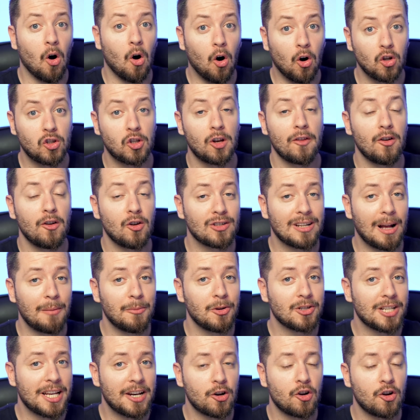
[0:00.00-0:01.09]
Otro de los
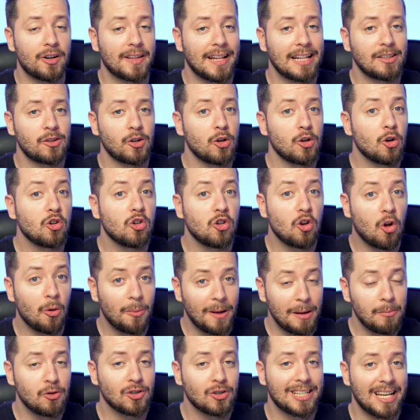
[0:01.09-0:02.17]
cambios en recordatorios lo
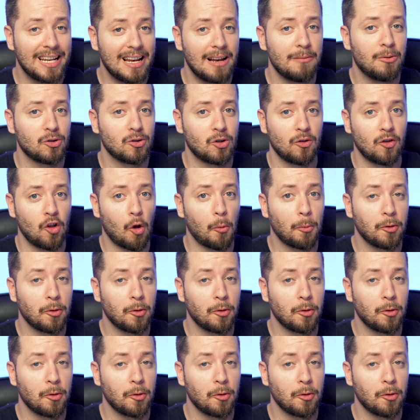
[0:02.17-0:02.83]
vemos en el botón de